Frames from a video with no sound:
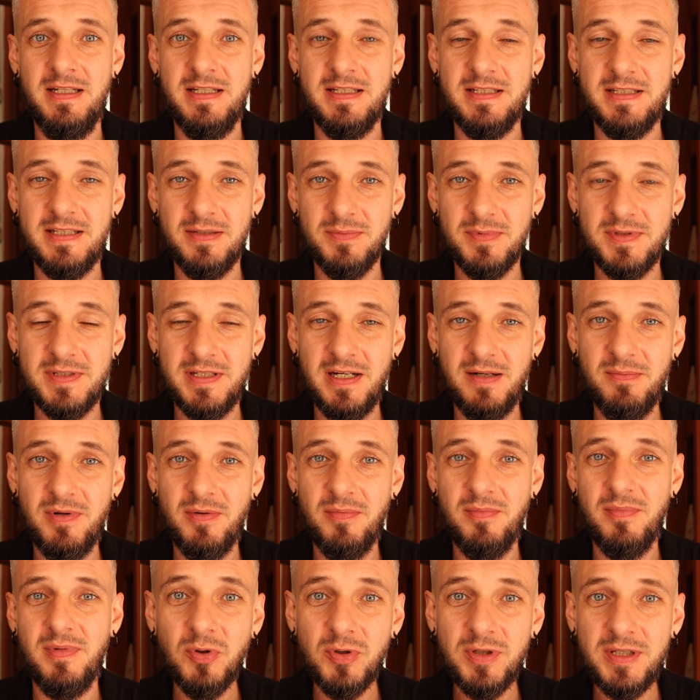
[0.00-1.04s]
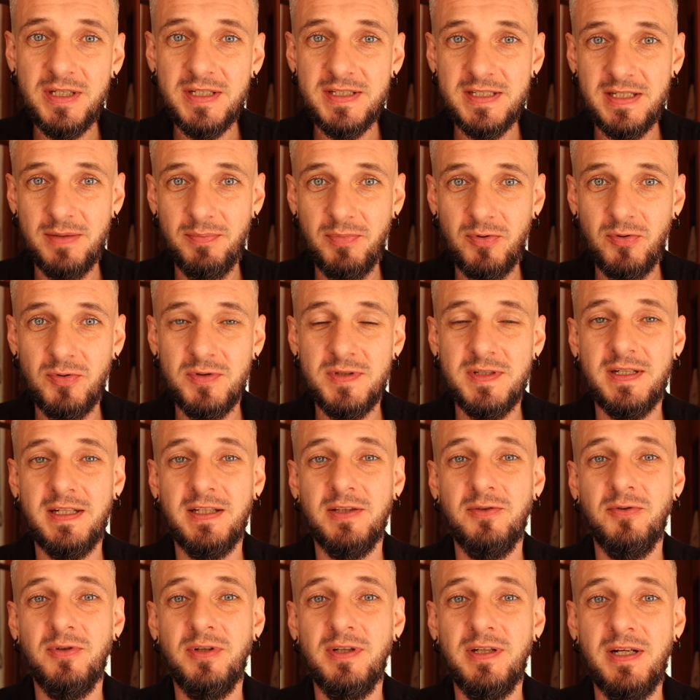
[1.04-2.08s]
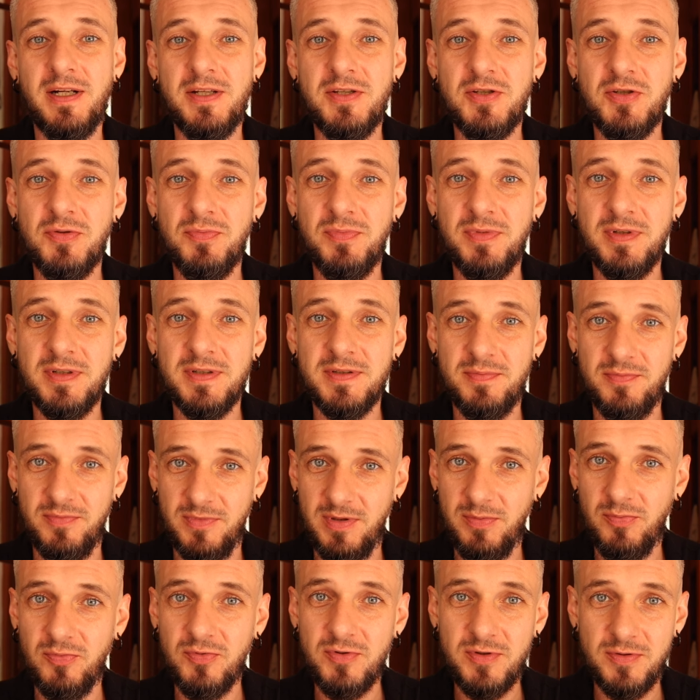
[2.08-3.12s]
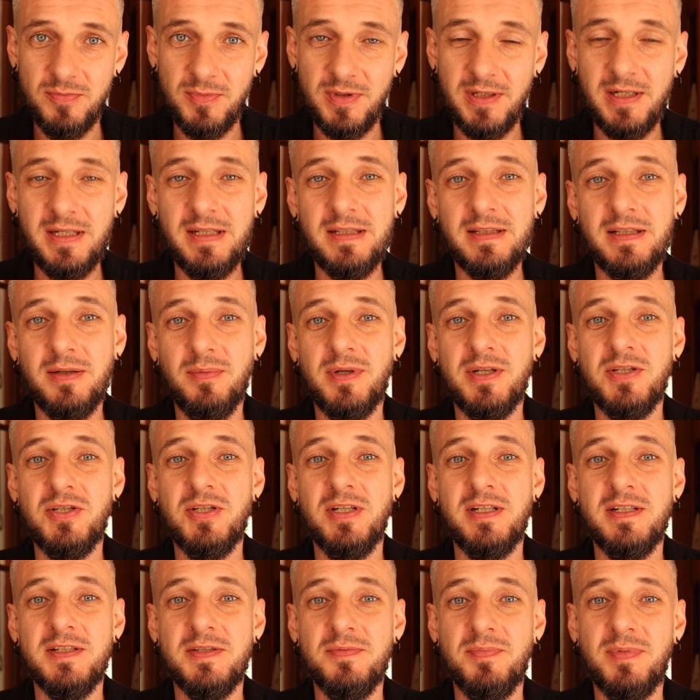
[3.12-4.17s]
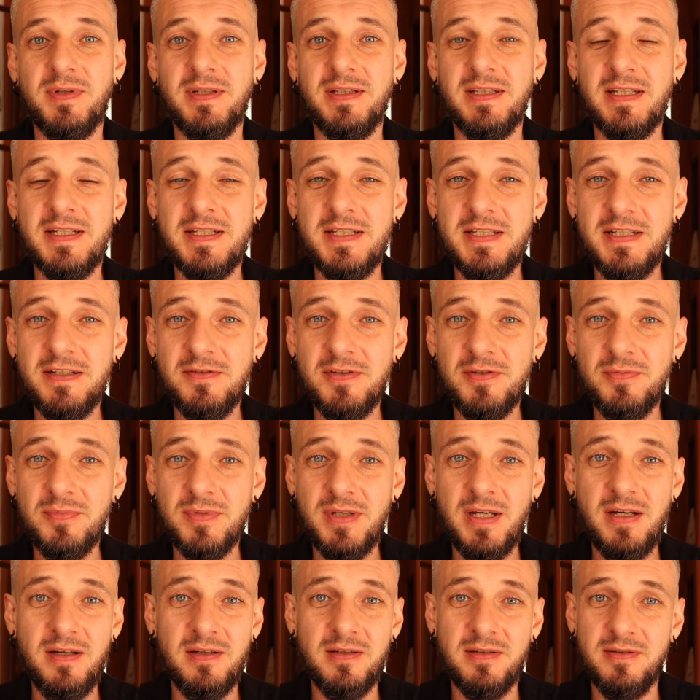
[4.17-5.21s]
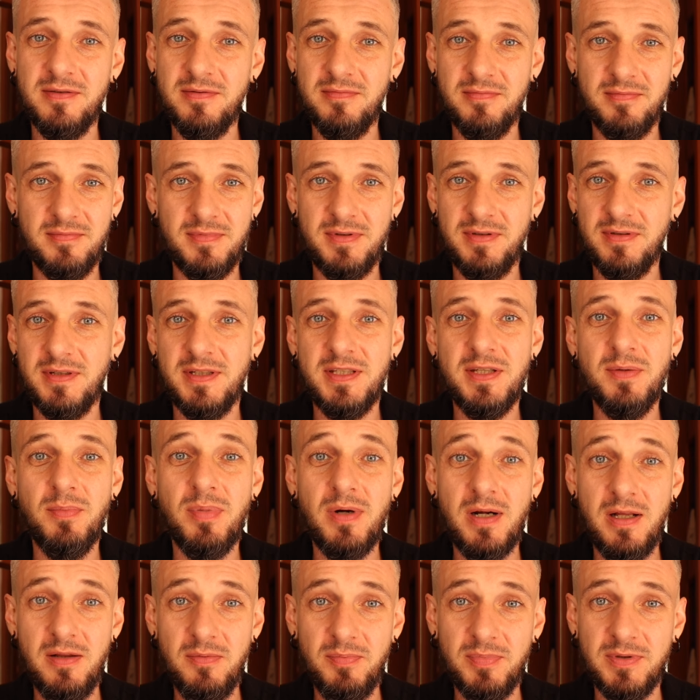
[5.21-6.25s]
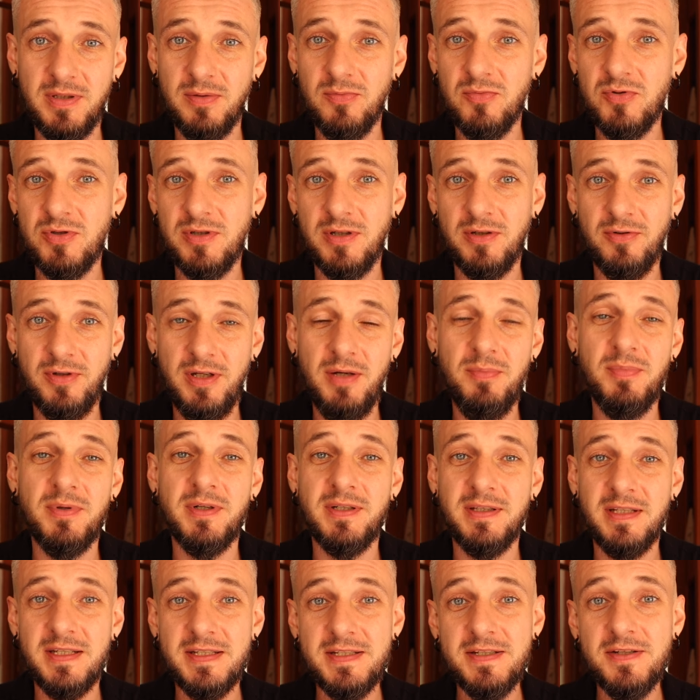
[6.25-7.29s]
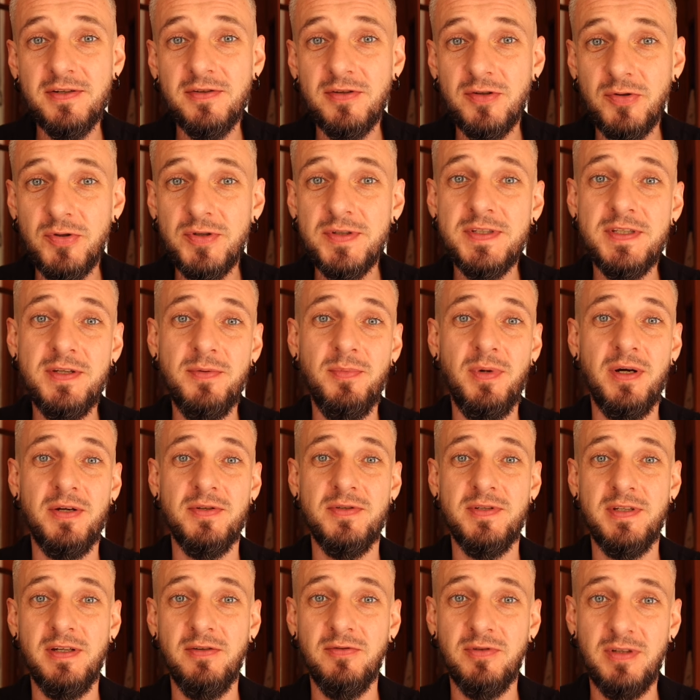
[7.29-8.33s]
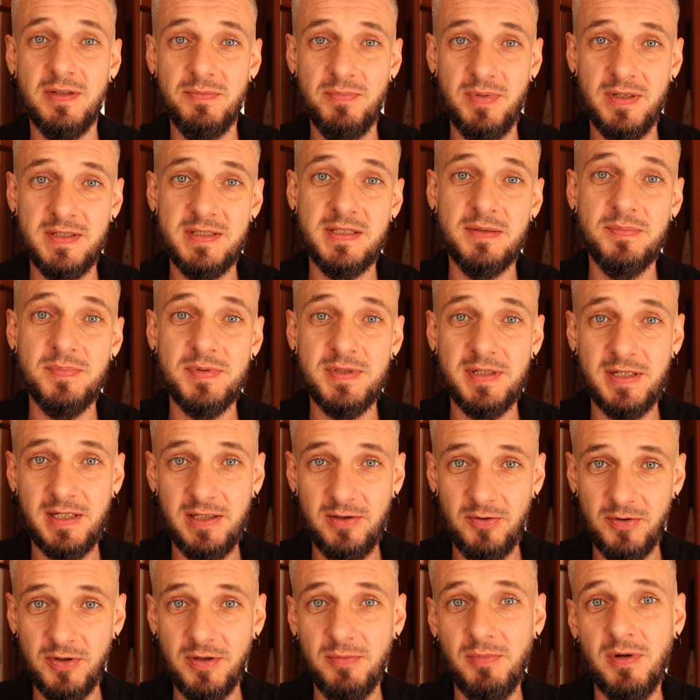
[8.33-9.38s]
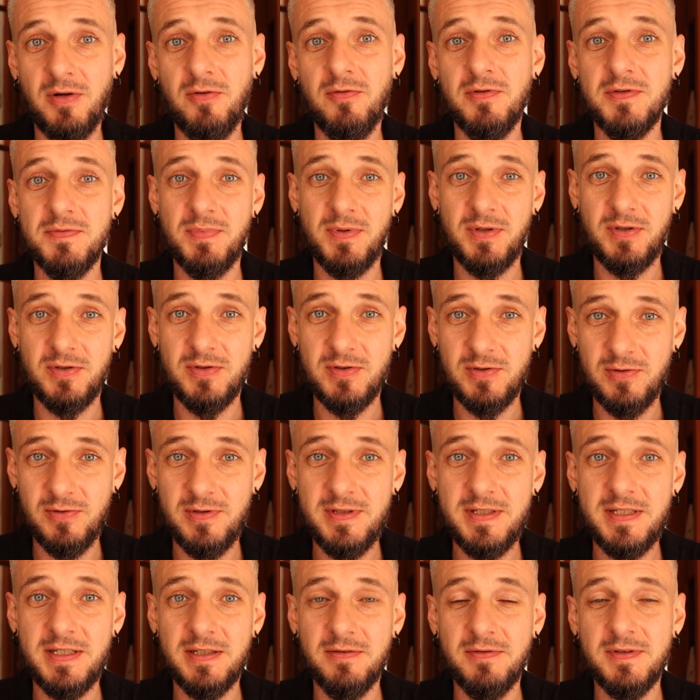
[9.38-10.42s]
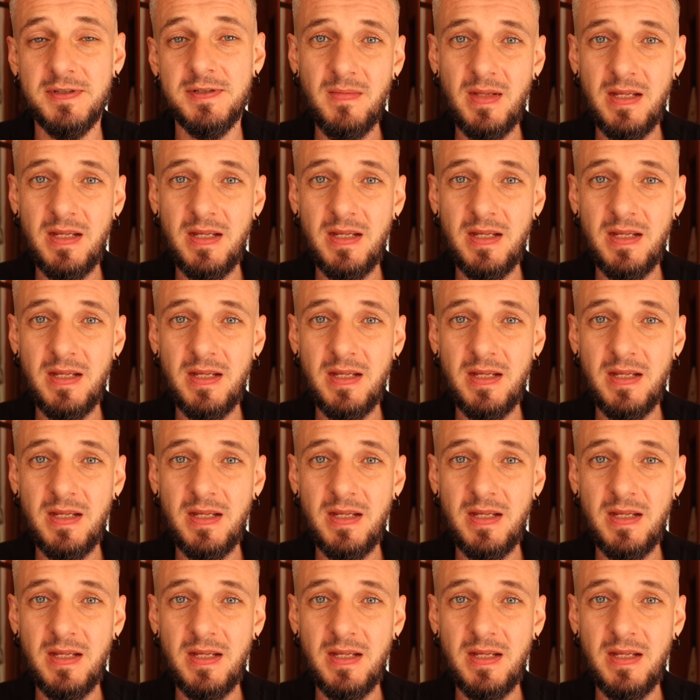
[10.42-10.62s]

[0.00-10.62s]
Тем самым многие запросы, которые раньше мне, допустим, клиенты обращались с прогнозированием, я их не брал, потому что я говорю, я прогнозированием не занимаюсь. Я вот от пастора психологии могу вас проконсультировать.